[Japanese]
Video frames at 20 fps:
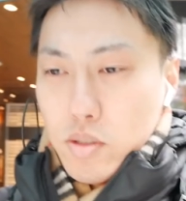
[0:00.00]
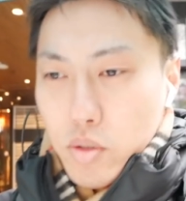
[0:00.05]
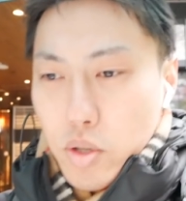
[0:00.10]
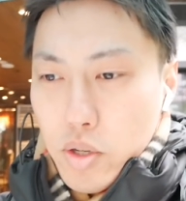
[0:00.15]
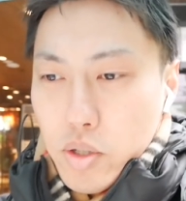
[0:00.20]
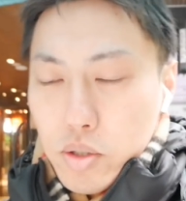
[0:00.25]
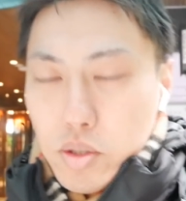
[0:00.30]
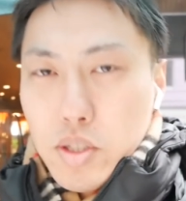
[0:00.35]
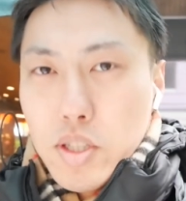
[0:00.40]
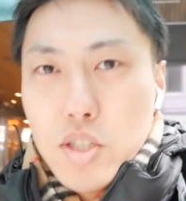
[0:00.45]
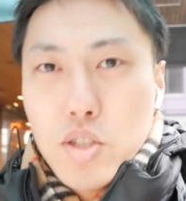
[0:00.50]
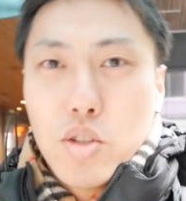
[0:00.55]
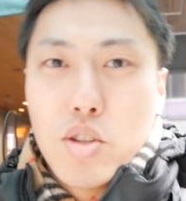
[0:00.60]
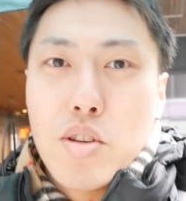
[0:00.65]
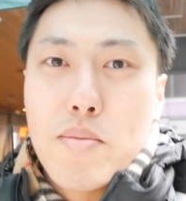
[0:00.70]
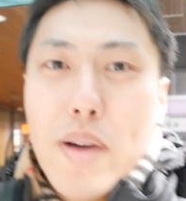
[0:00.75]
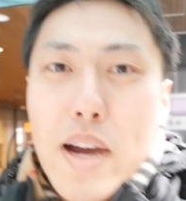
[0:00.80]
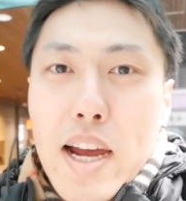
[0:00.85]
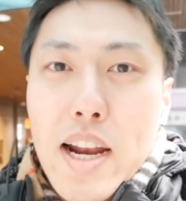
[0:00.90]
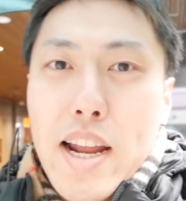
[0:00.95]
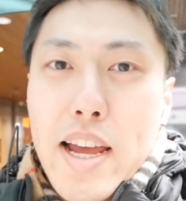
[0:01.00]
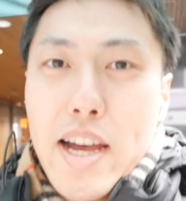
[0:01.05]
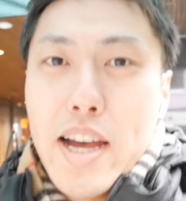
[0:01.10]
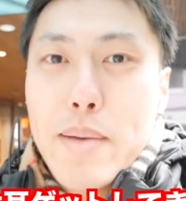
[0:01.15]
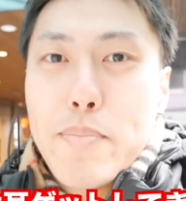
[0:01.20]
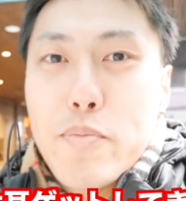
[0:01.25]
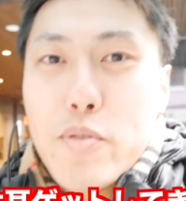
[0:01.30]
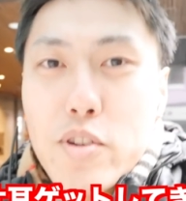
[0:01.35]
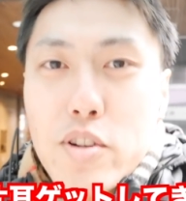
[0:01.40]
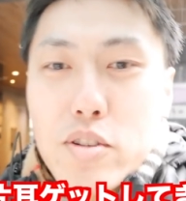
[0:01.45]
ということでちょっと今から
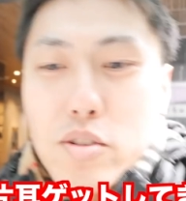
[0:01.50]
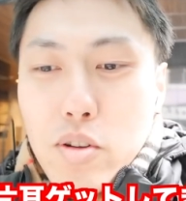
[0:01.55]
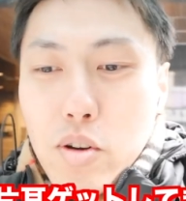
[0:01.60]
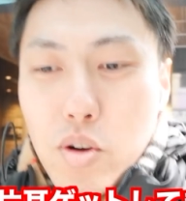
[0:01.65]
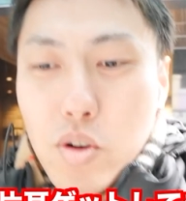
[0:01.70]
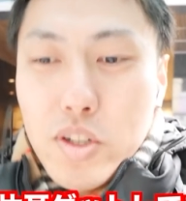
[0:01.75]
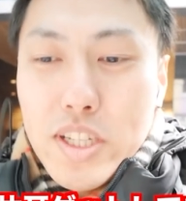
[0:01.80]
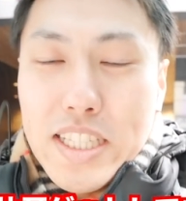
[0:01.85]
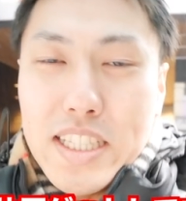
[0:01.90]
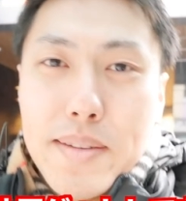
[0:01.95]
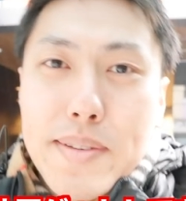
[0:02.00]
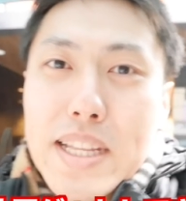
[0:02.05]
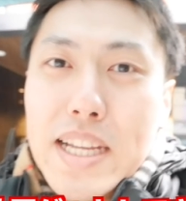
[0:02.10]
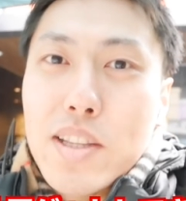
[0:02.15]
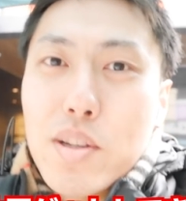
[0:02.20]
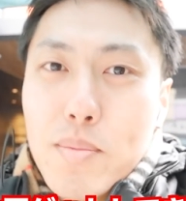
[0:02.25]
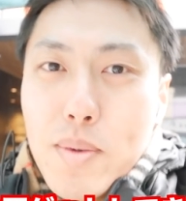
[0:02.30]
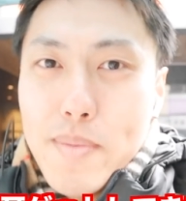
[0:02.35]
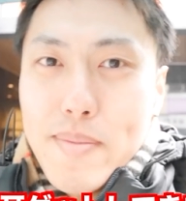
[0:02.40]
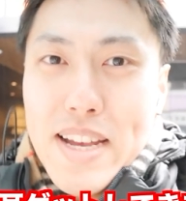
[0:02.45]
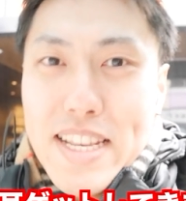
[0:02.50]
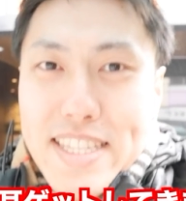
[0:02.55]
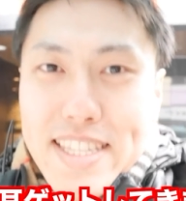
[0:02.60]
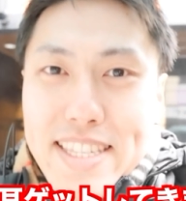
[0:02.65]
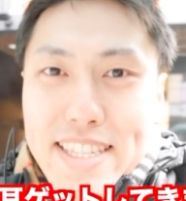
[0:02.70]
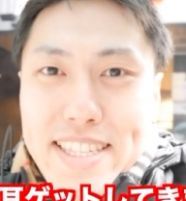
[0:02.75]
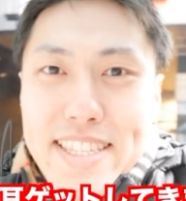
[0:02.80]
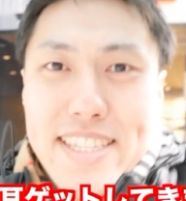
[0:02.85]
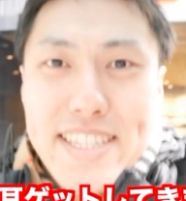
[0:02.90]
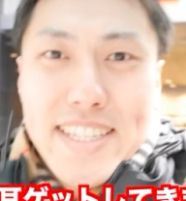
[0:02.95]
アップルの方に行ってみたいと思いま
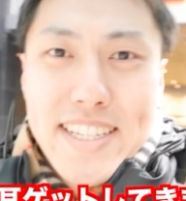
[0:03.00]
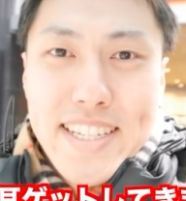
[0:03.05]
す